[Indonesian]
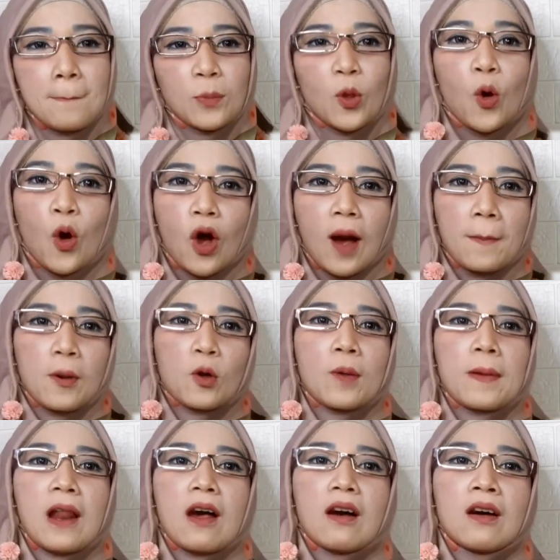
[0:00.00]
tuh apa gue
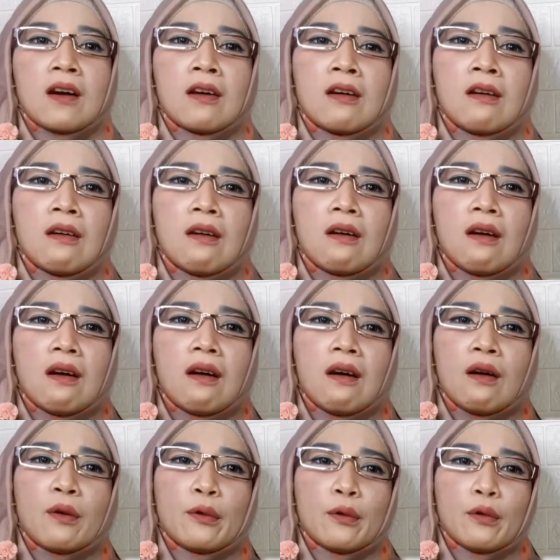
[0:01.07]
bilang
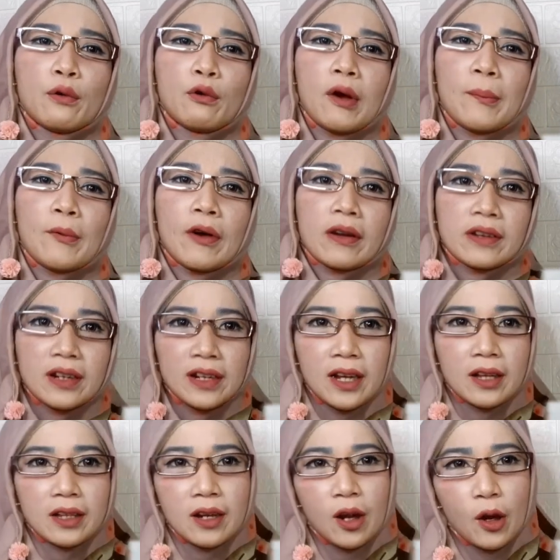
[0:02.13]
Duh, gue bukan
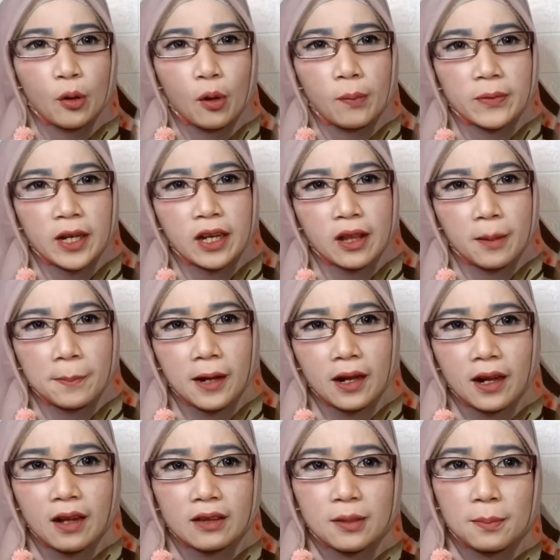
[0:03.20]
ngeliatin helikopternya tapi
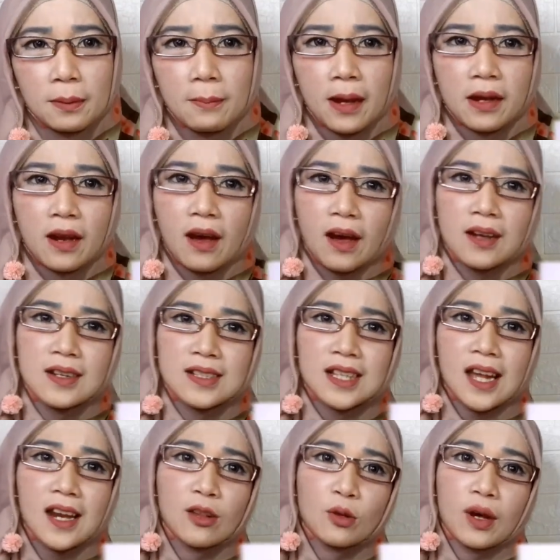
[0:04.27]
ngeliatin pemandangan di
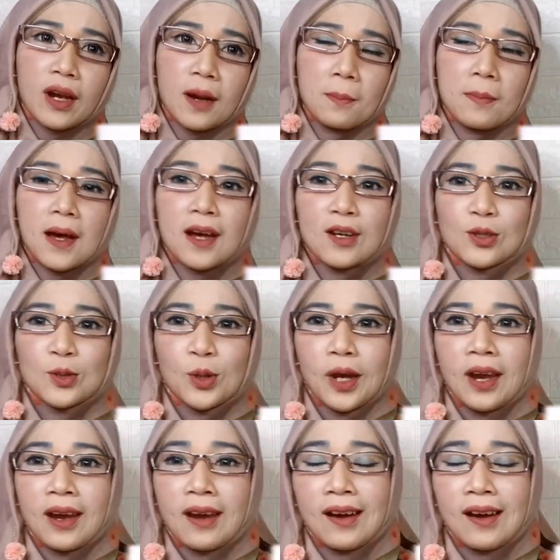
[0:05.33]
sana tuh keren banget cuy